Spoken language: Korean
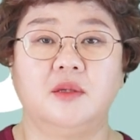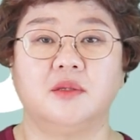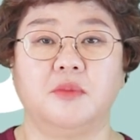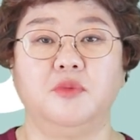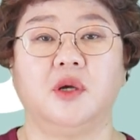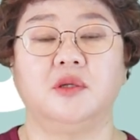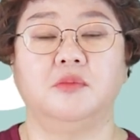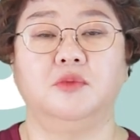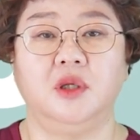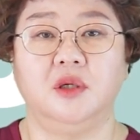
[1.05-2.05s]
산부인과
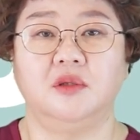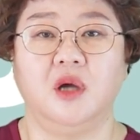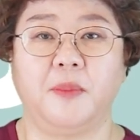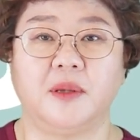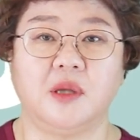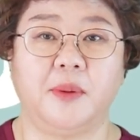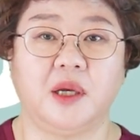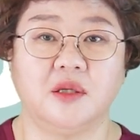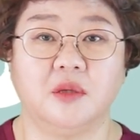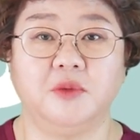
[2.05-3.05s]
전문의 의학박사
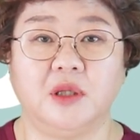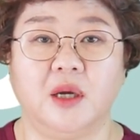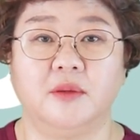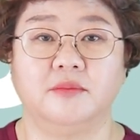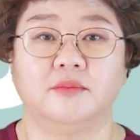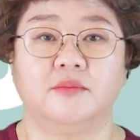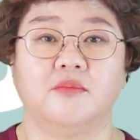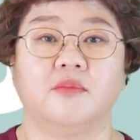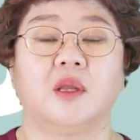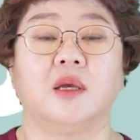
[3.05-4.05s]
박혜성입니다.
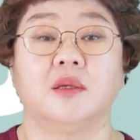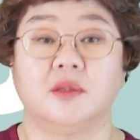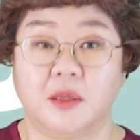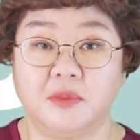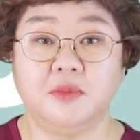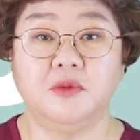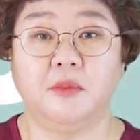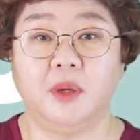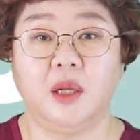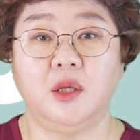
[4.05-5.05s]
삼십
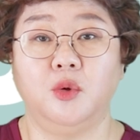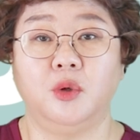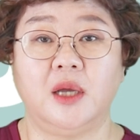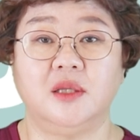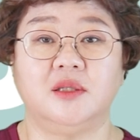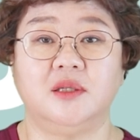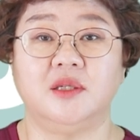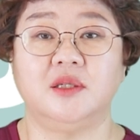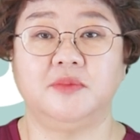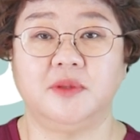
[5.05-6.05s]
년 만에 이혼한
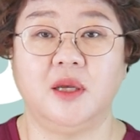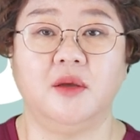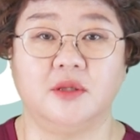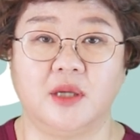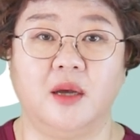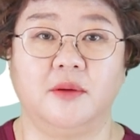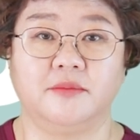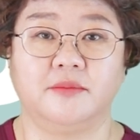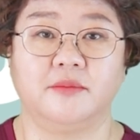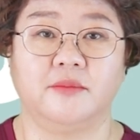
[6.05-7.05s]
칠십 세 여자.
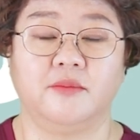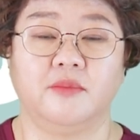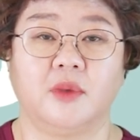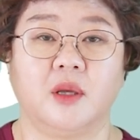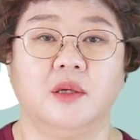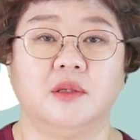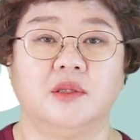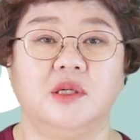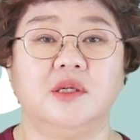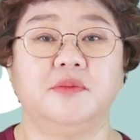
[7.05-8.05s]

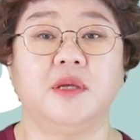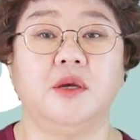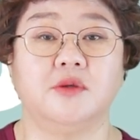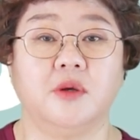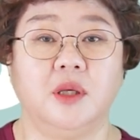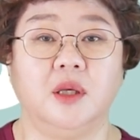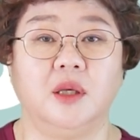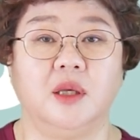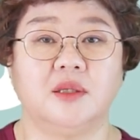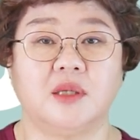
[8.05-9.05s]
칠십 세
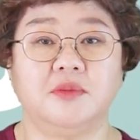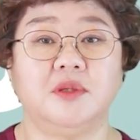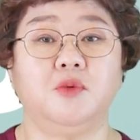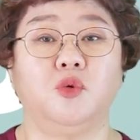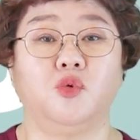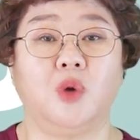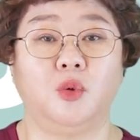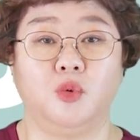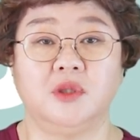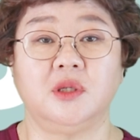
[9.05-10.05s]
여성이 삼십 년
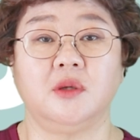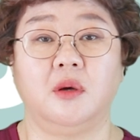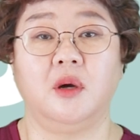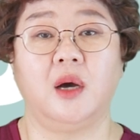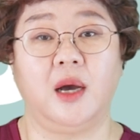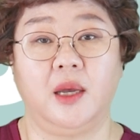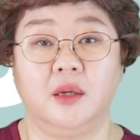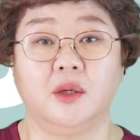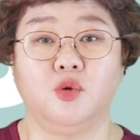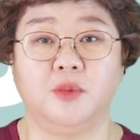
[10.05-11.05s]
동안 혼자서
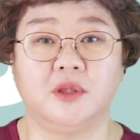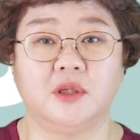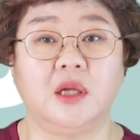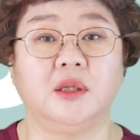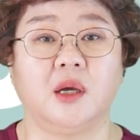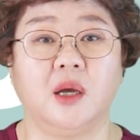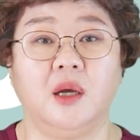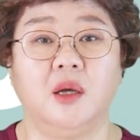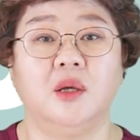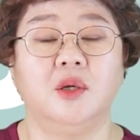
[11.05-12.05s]
아이를 키우면서
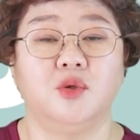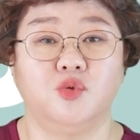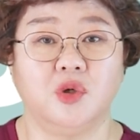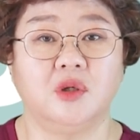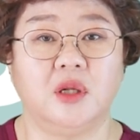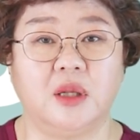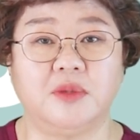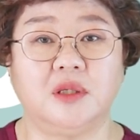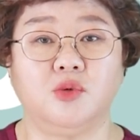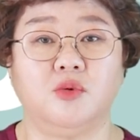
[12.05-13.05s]
살다가 최근에
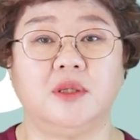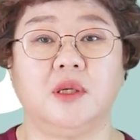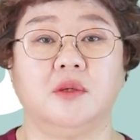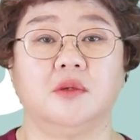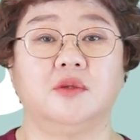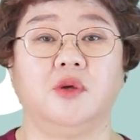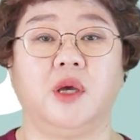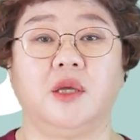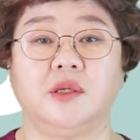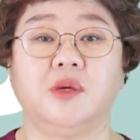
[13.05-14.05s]
남자친구가 생겨서
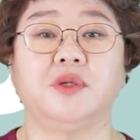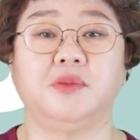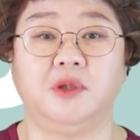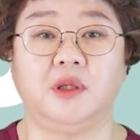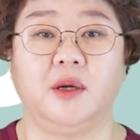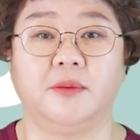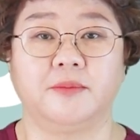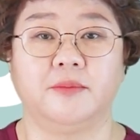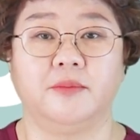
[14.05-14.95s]
저에게 찾아왔습니다.